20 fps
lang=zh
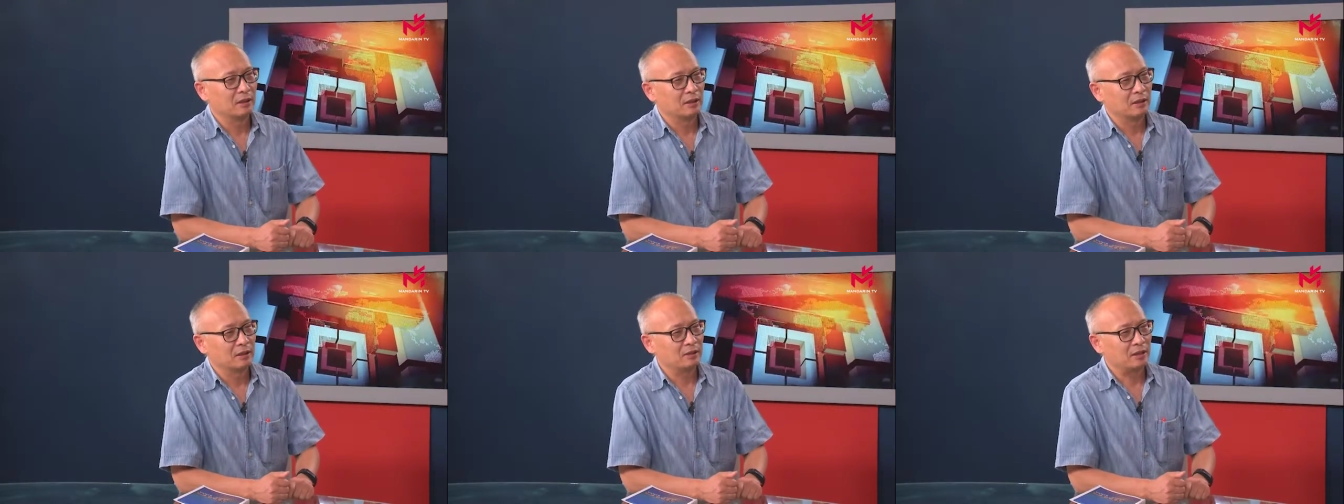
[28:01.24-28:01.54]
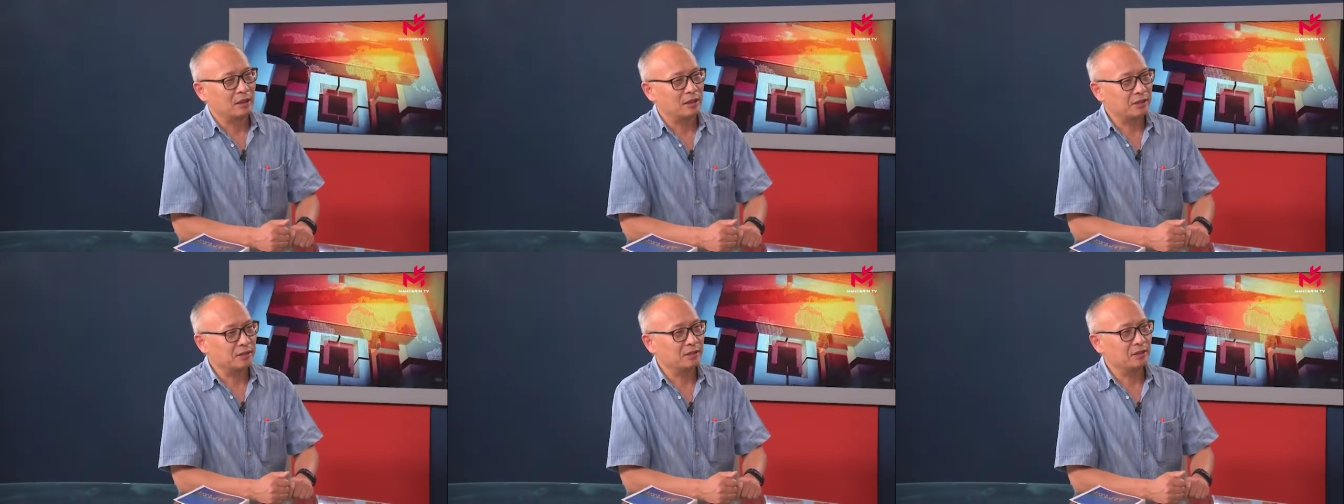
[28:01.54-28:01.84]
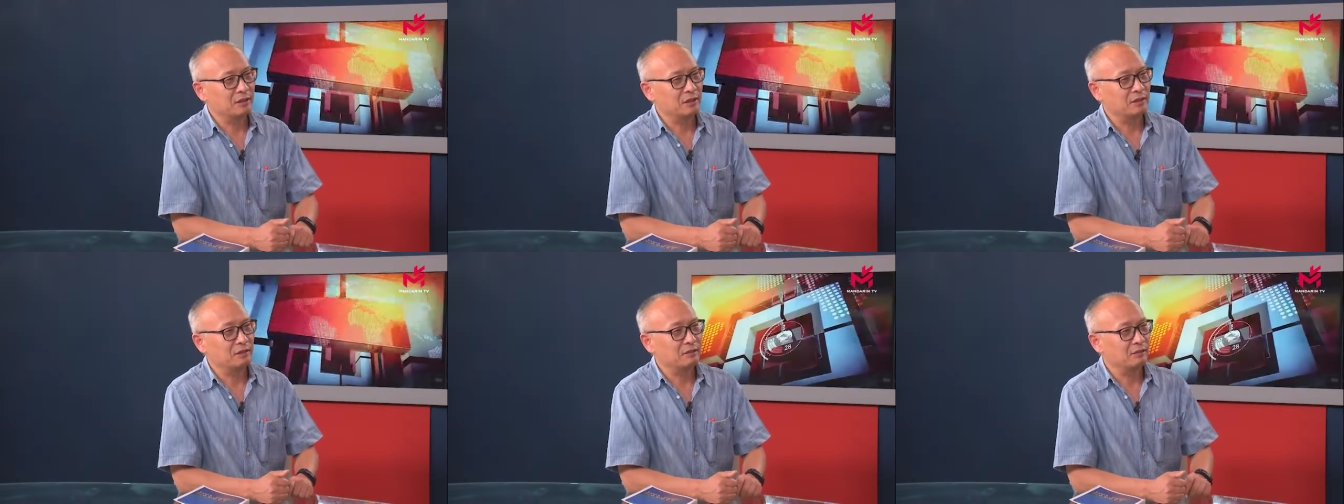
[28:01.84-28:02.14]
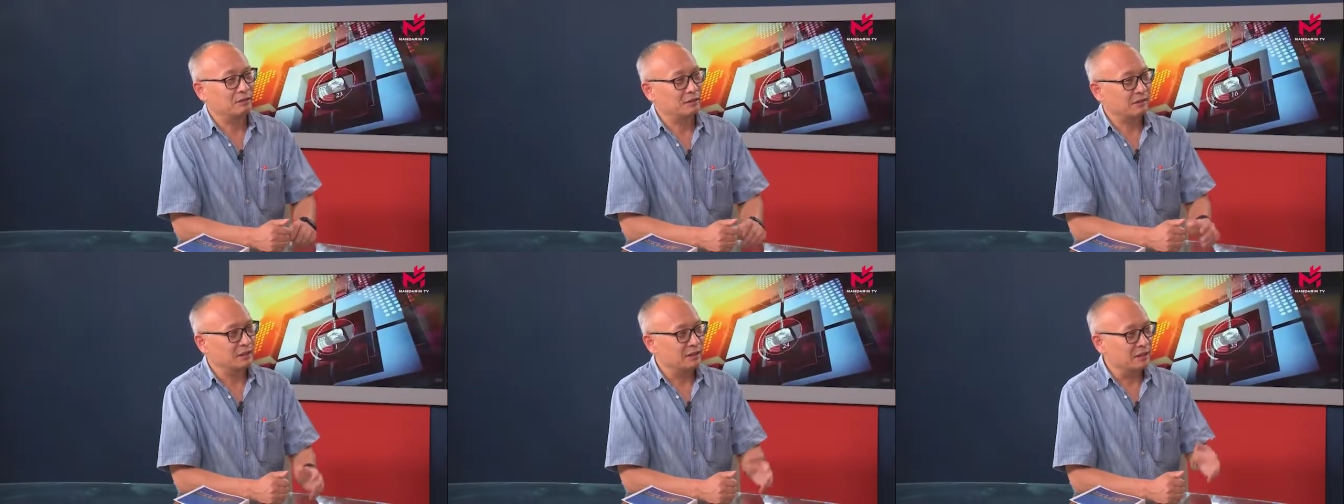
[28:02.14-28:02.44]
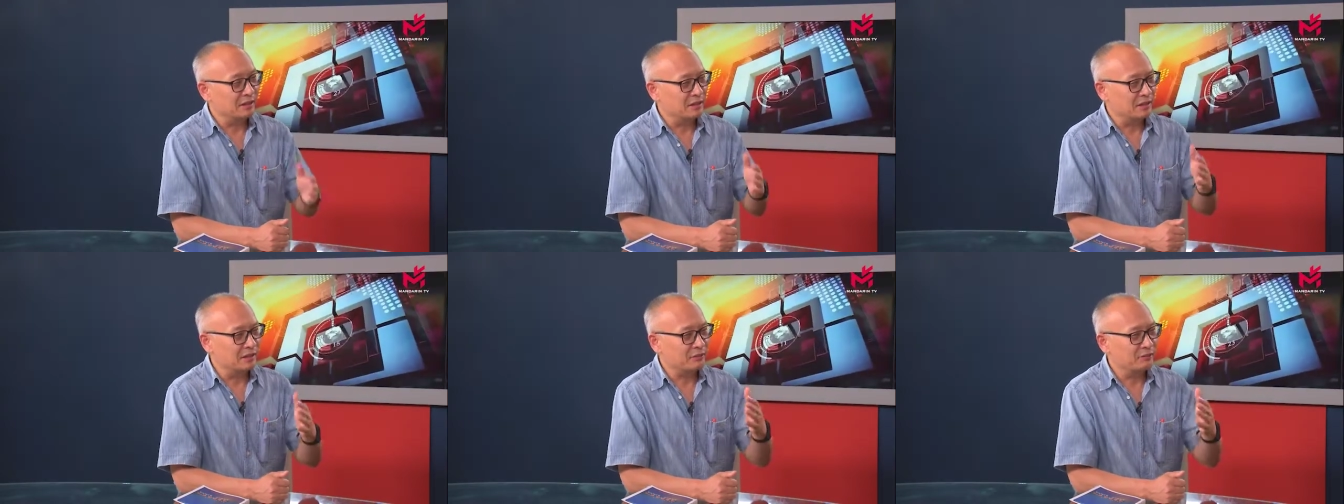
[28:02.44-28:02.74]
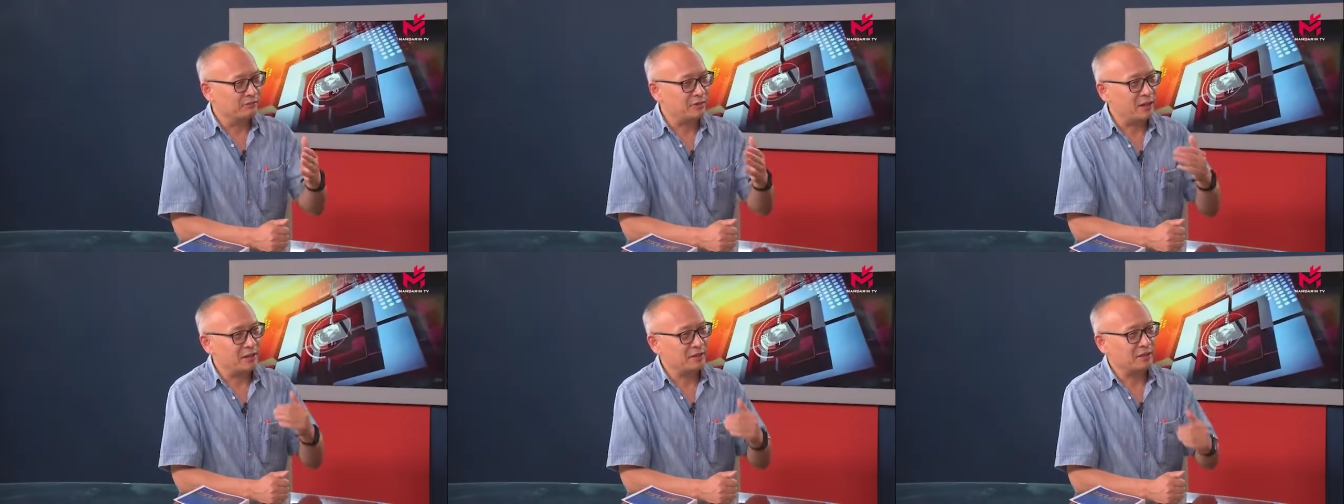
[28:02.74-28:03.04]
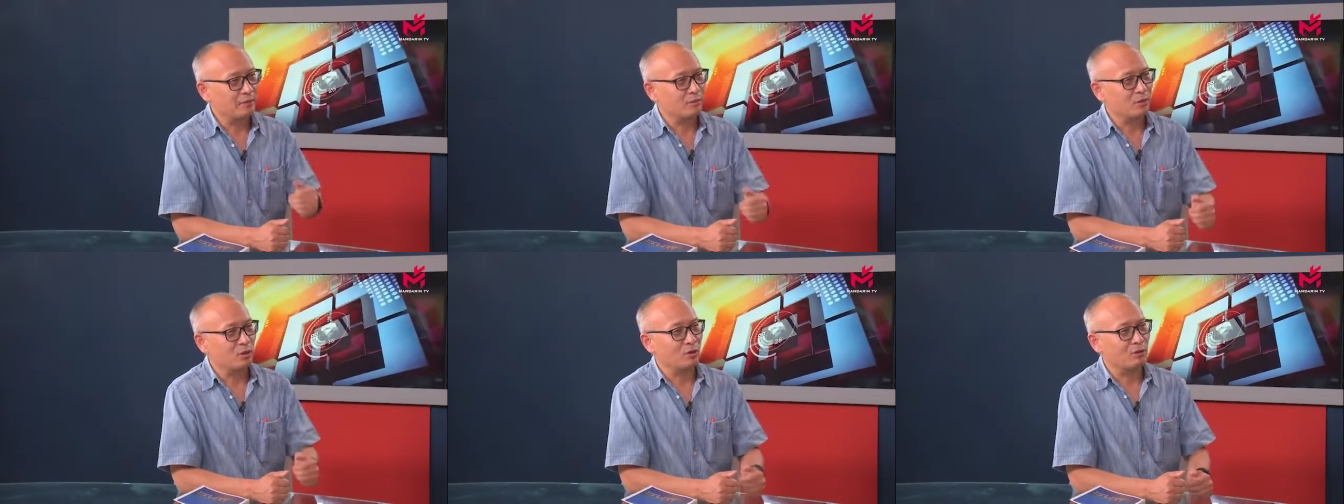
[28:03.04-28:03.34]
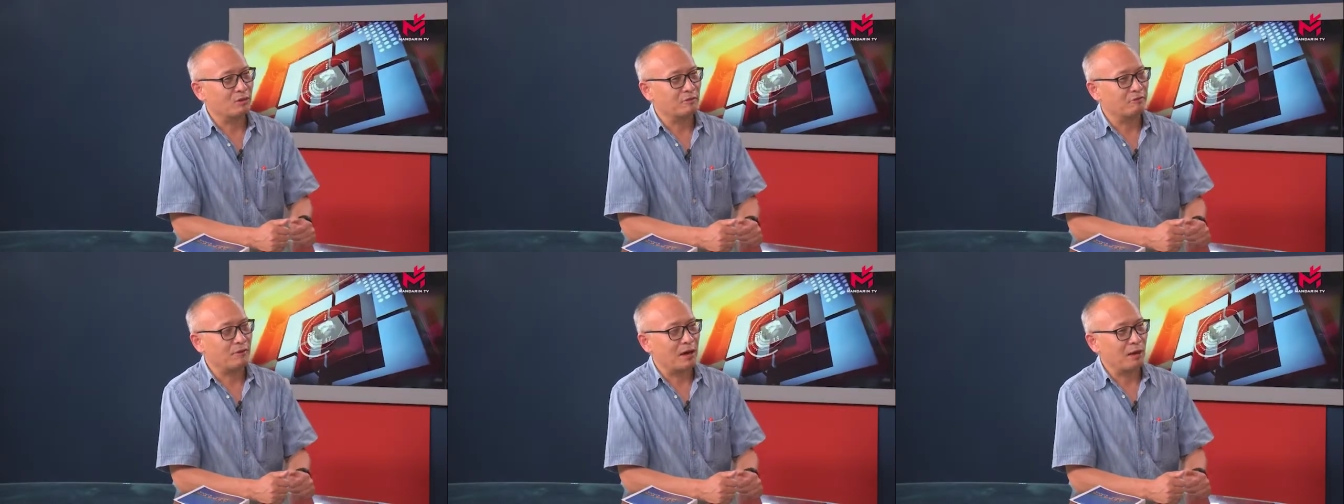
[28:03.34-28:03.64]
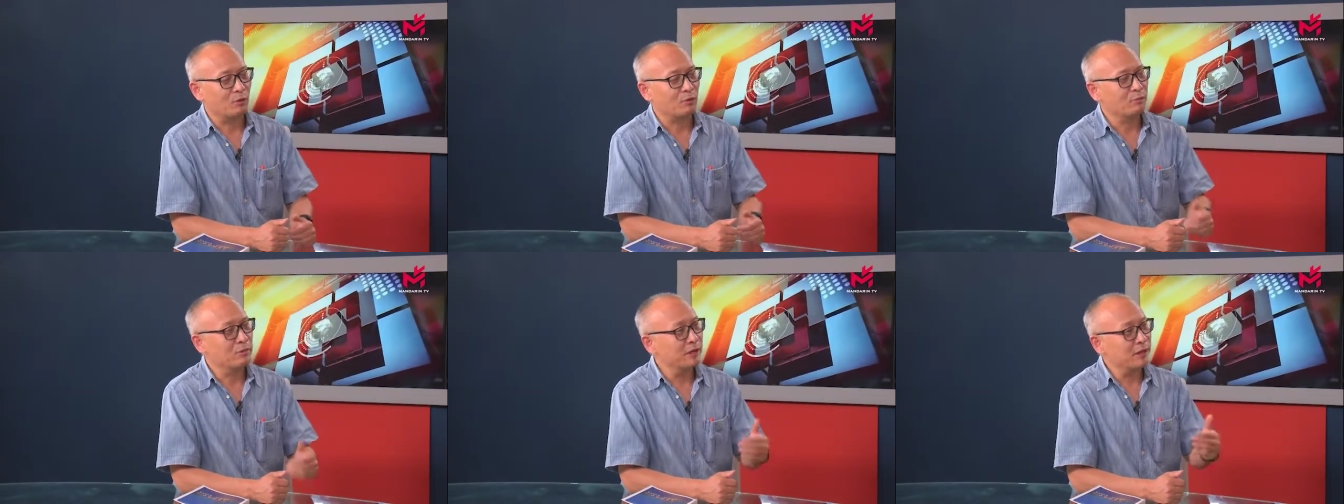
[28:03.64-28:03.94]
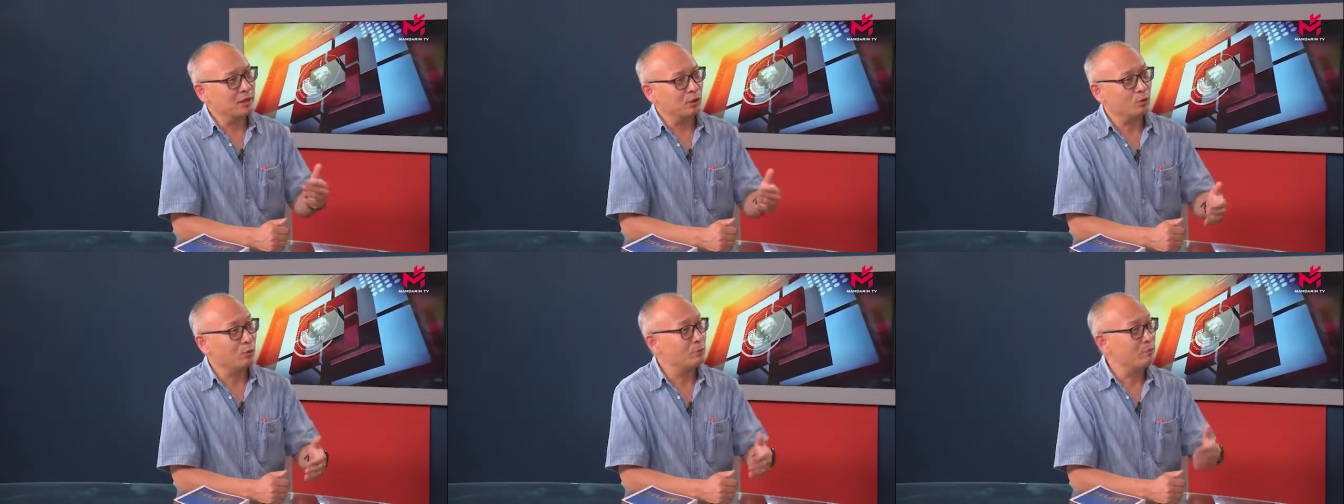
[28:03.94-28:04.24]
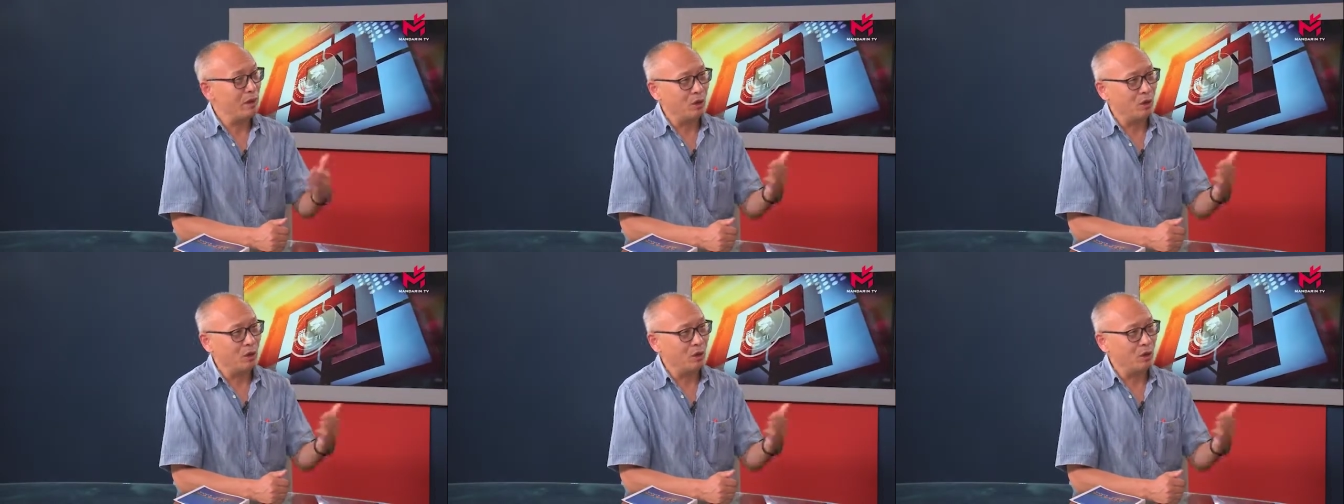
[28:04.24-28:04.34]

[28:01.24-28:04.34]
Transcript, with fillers: 但是呢，你你发现没有？法国媒体对美